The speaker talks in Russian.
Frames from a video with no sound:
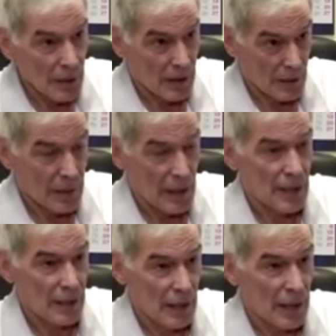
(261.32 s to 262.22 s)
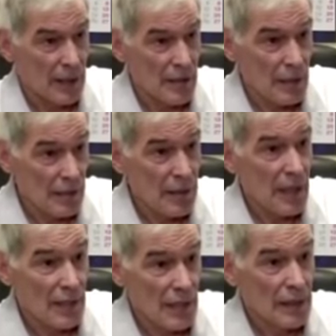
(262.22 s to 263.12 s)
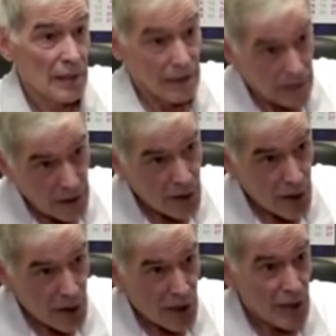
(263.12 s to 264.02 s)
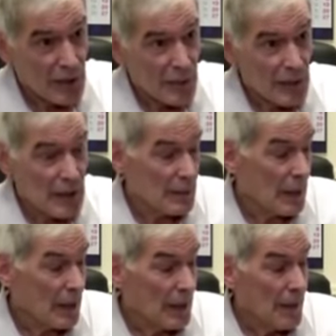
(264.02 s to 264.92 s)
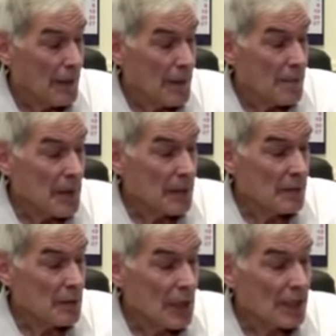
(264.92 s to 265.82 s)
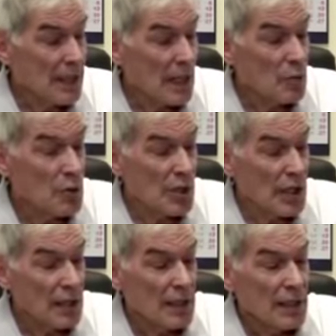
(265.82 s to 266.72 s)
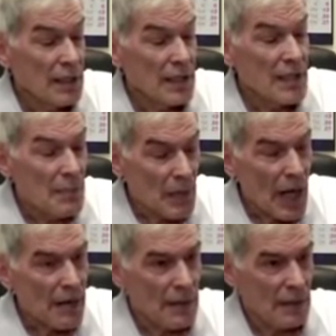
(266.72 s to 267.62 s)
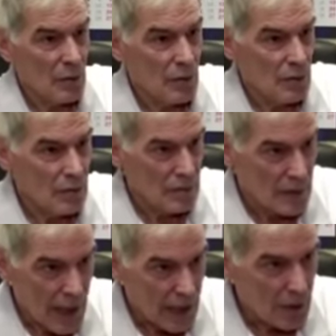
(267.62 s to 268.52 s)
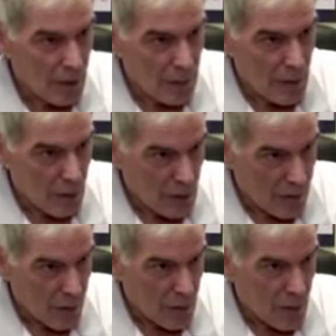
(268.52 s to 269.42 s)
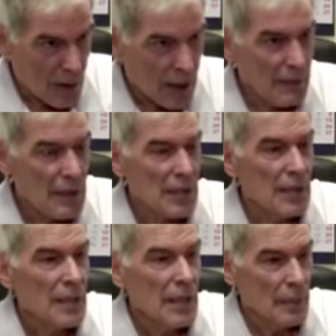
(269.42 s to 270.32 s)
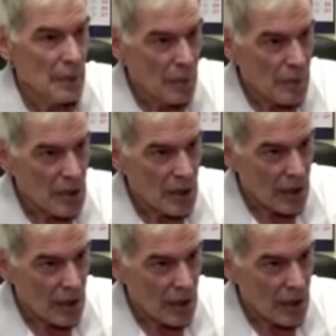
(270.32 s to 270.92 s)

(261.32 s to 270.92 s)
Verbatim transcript: методом лазерной коррекции является – лечения астигматизма. Вот, когда уже неправильную, данную от природы форму роговицы при помощи